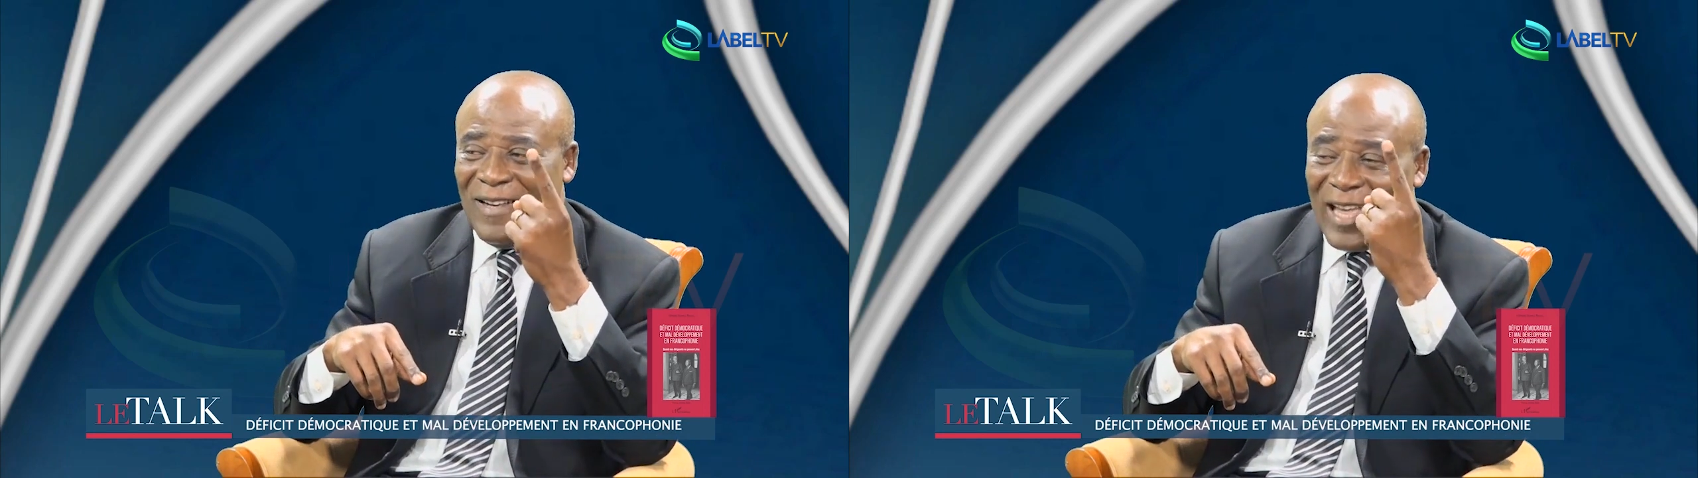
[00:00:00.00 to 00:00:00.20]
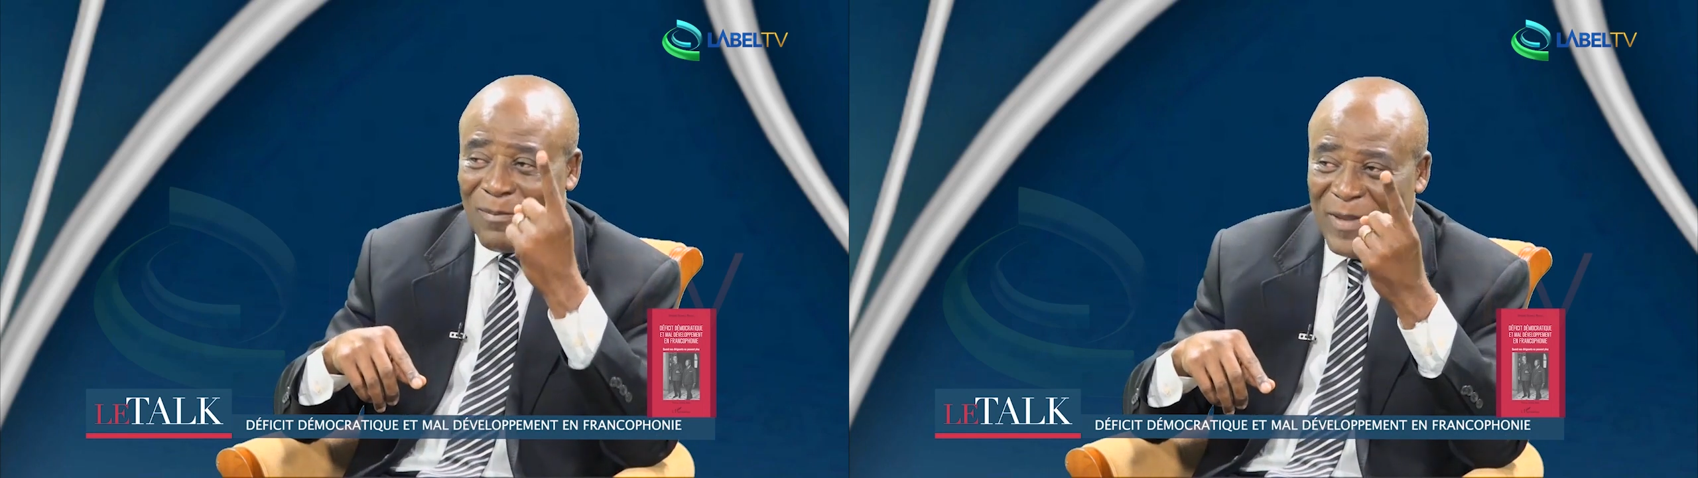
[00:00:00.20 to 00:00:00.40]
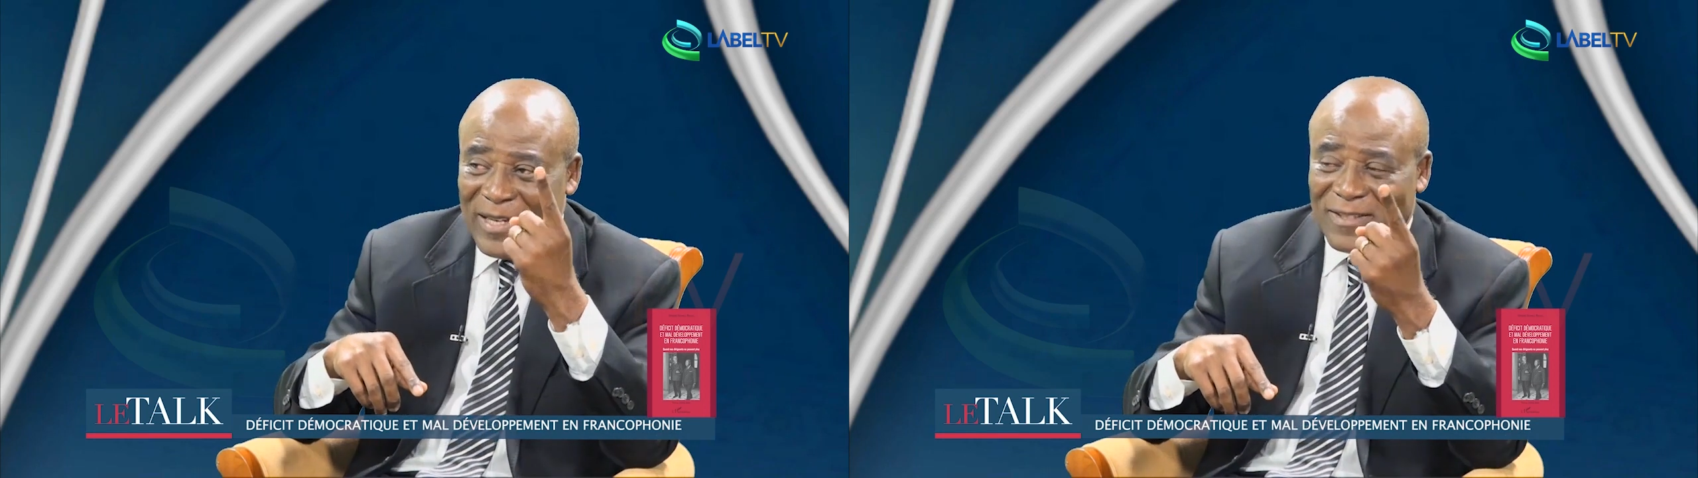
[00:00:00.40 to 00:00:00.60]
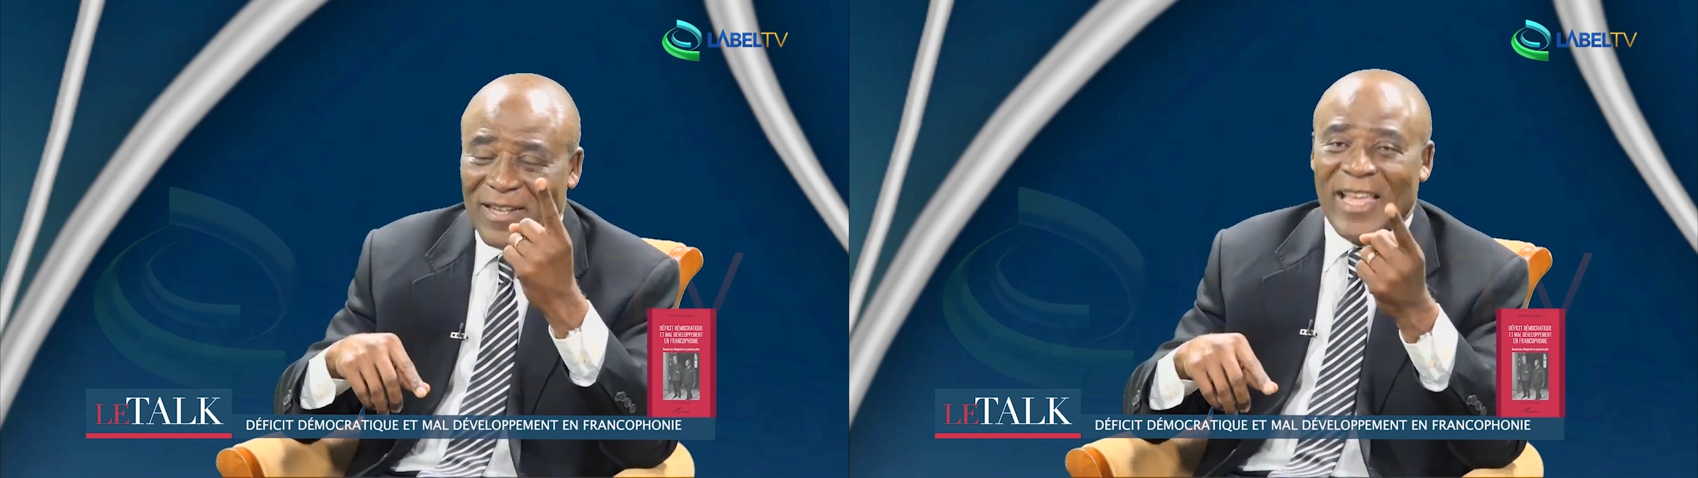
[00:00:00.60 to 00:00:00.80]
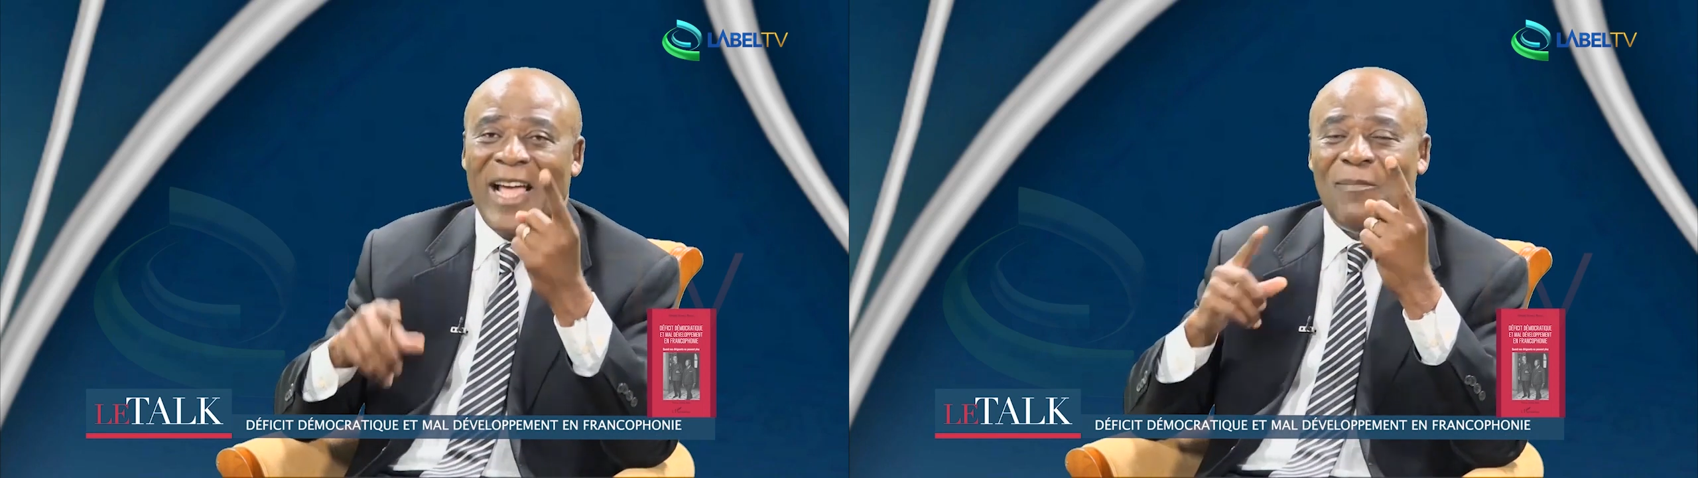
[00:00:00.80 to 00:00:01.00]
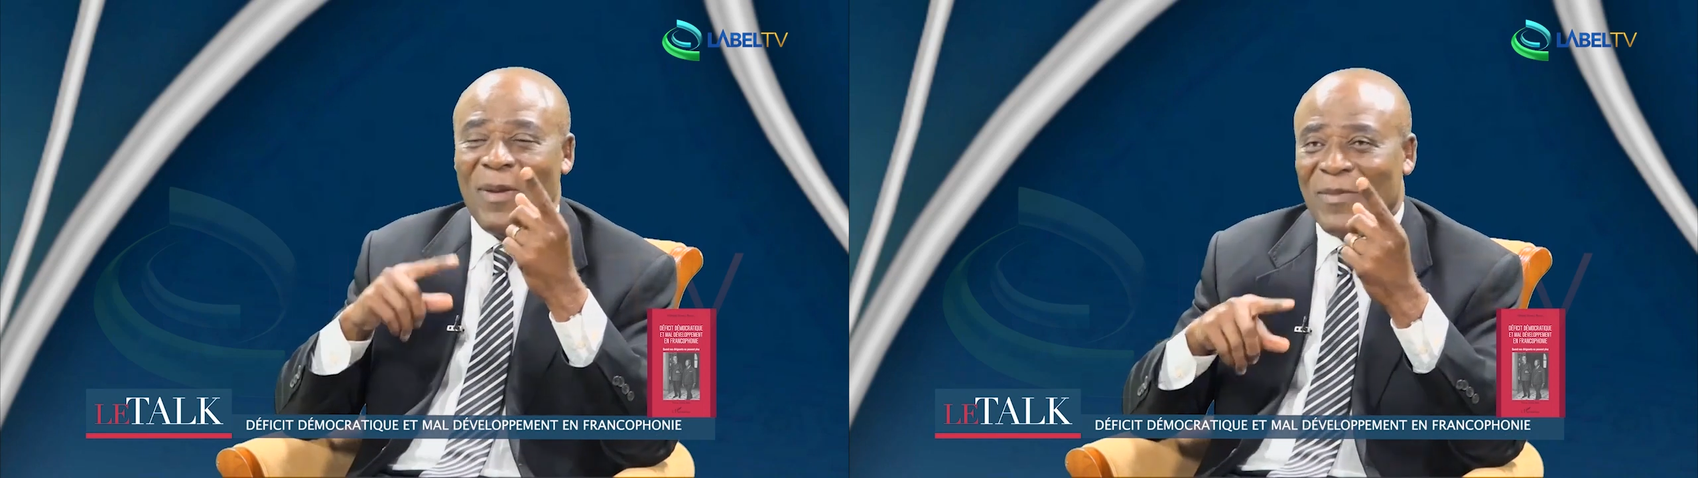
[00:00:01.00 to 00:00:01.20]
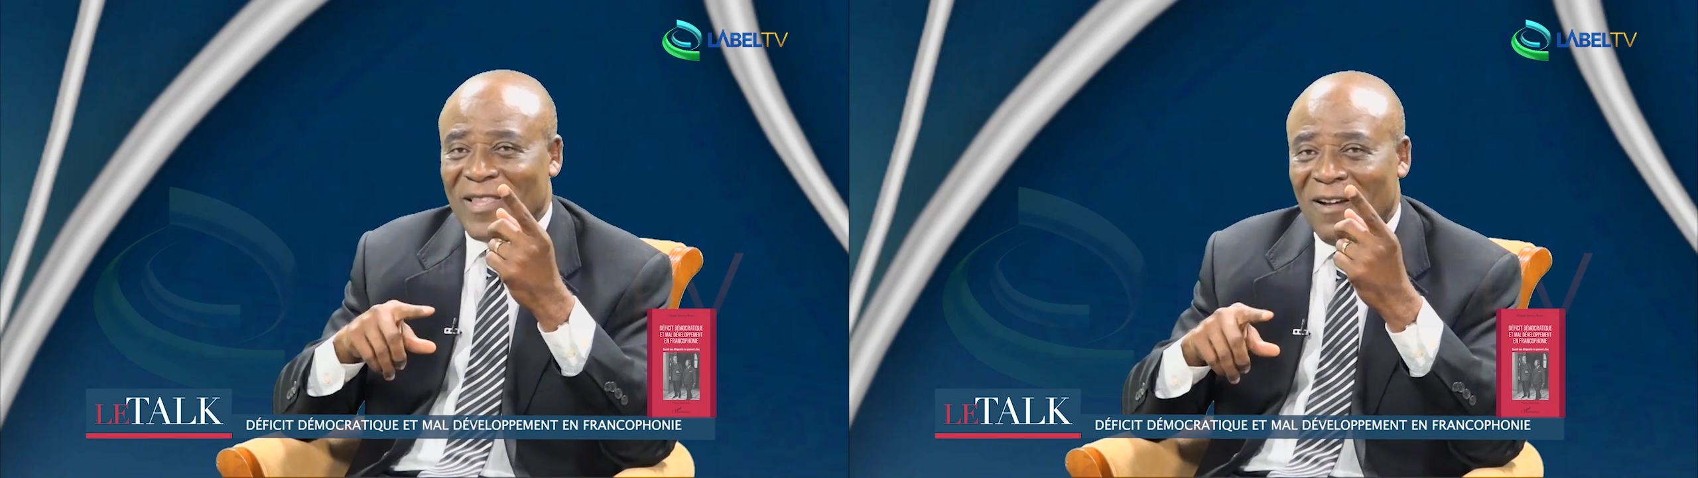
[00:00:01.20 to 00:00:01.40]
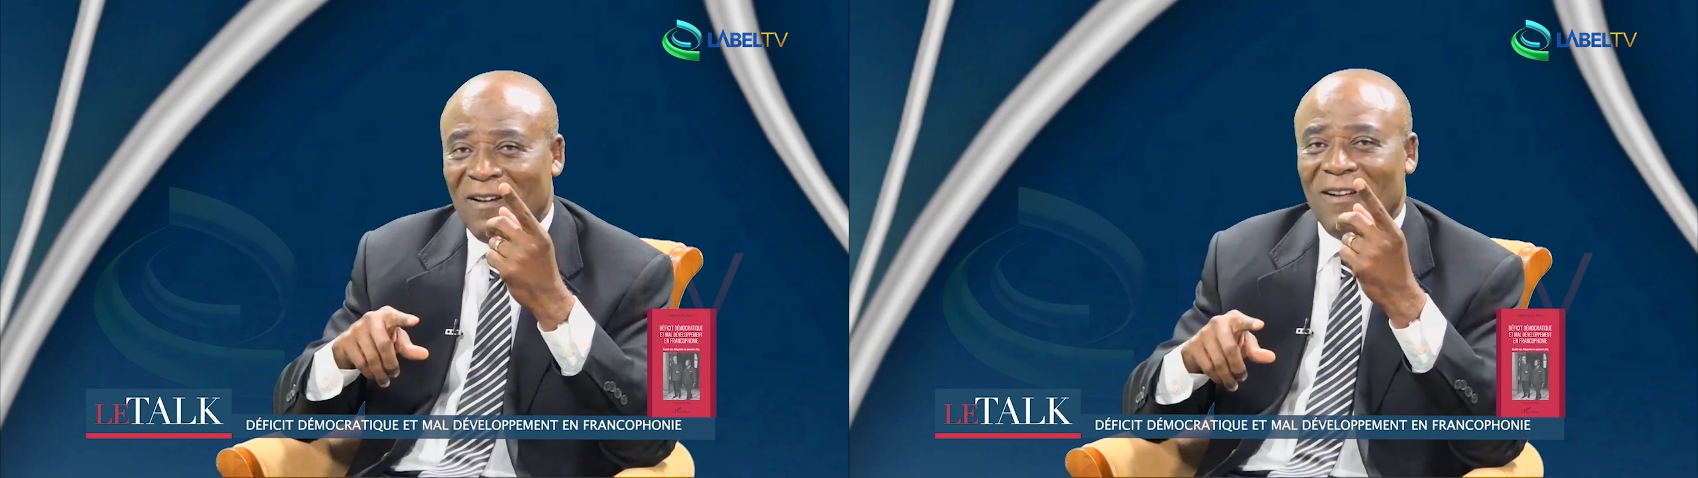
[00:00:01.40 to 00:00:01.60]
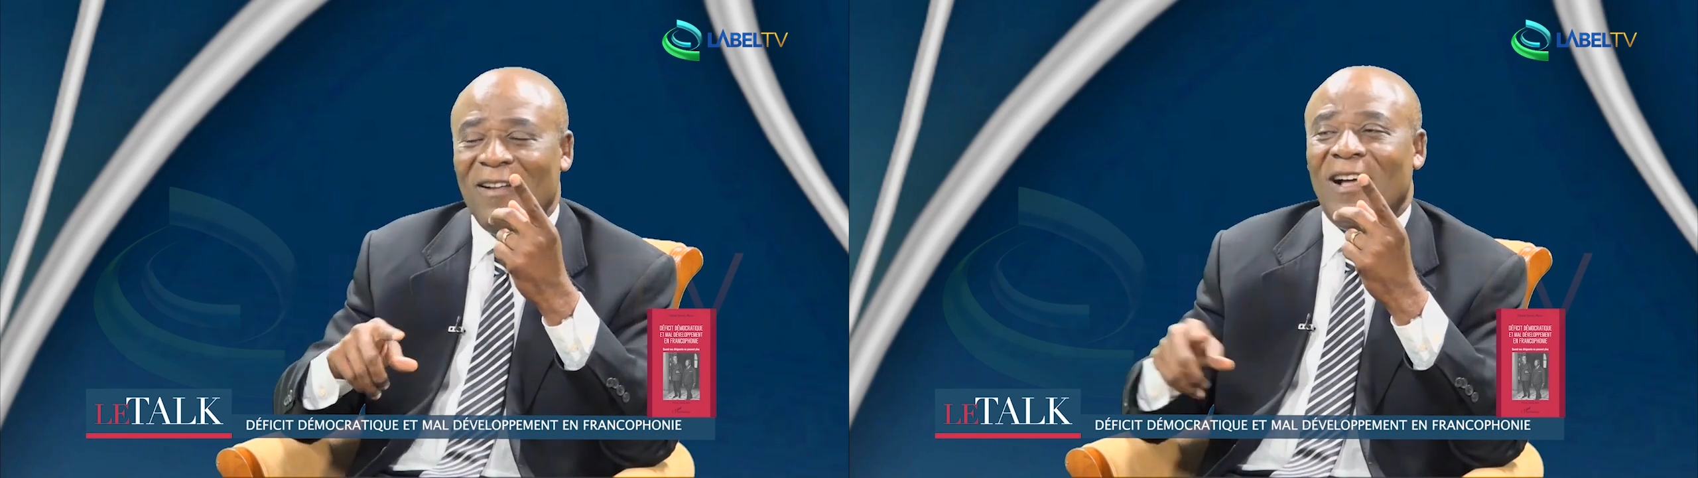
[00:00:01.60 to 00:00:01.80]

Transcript: l'arbitre et en même temps